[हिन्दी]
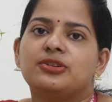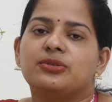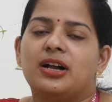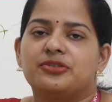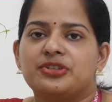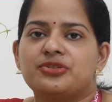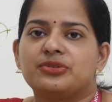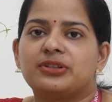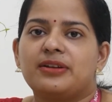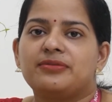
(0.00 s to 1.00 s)
तो
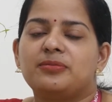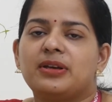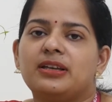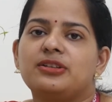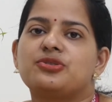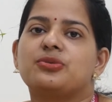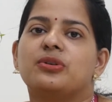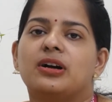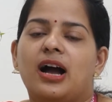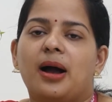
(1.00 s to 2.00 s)
अल्ट्रासोनोग्राफी में जो
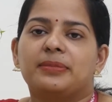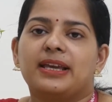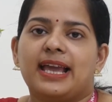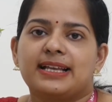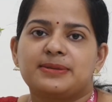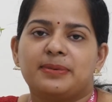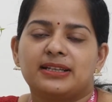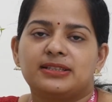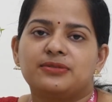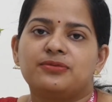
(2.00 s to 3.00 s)
आपके एक्सपेक्टेड